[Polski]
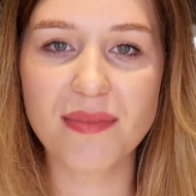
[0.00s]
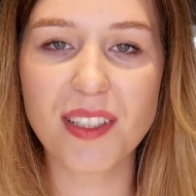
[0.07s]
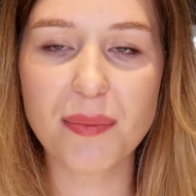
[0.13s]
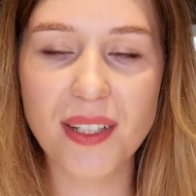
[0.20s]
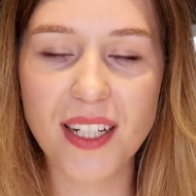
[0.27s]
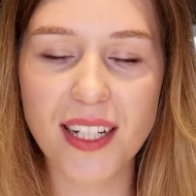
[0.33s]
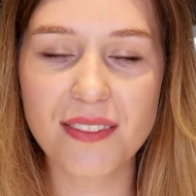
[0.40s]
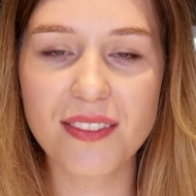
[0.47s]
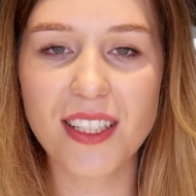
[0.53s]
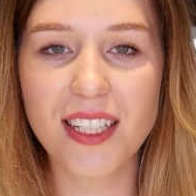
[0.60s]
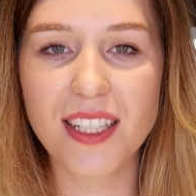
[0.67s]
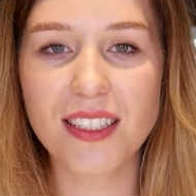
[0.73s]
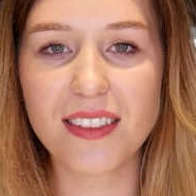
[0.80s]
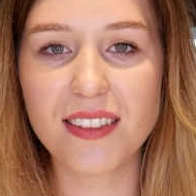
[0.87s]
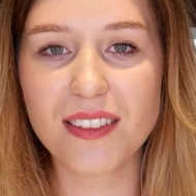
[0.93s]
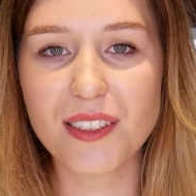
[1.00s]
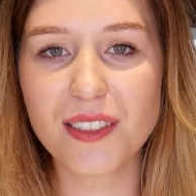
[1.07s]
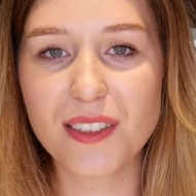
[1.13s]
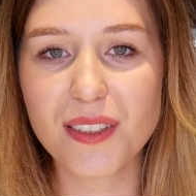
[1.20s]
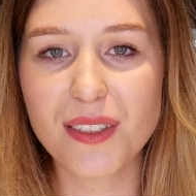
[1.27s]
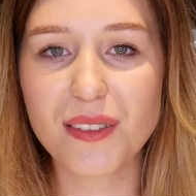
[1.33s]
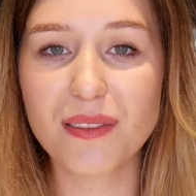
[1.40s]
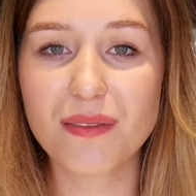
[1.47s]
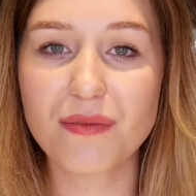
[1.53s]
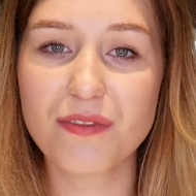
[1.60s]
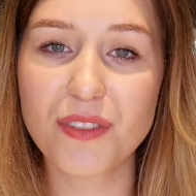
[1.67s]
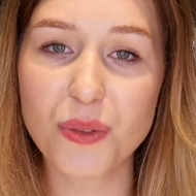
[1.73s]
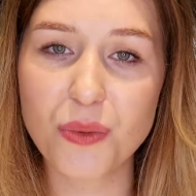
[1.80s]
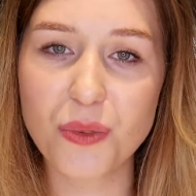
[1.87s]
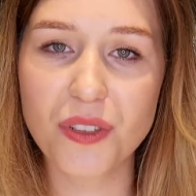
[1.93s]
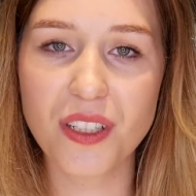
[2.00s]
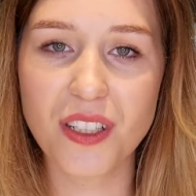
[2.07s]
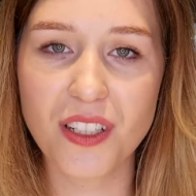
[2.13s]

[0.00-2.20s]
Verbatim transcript: Naprawdę to wydłuży